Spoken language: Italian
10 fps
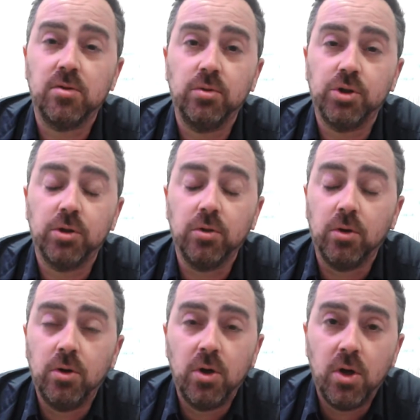
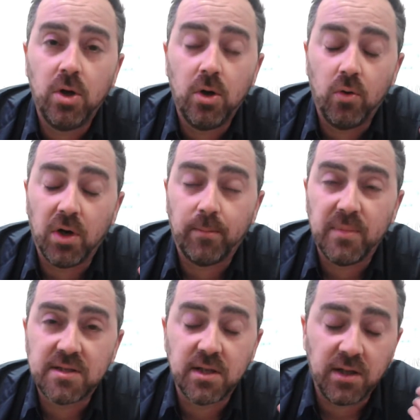dicendo una
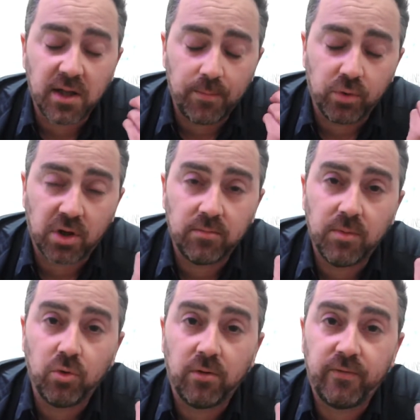bestialità che potrebbe
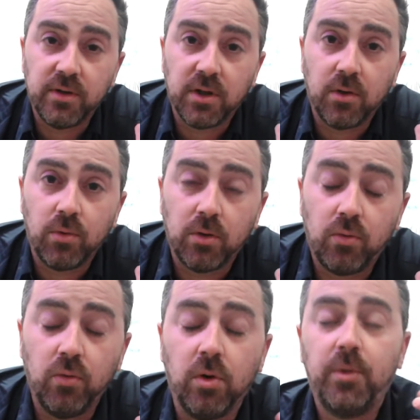pure offendere
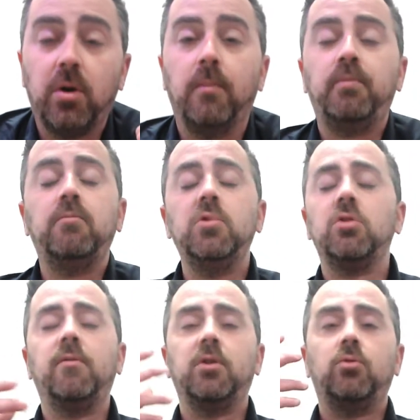qualcuno, però mi
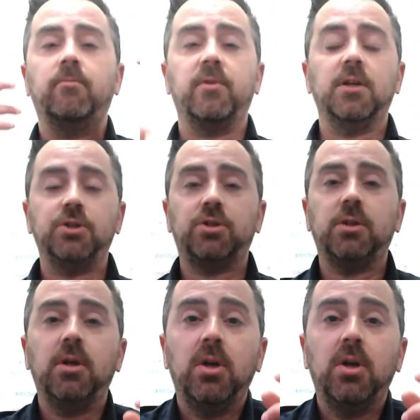sono fatto un flash.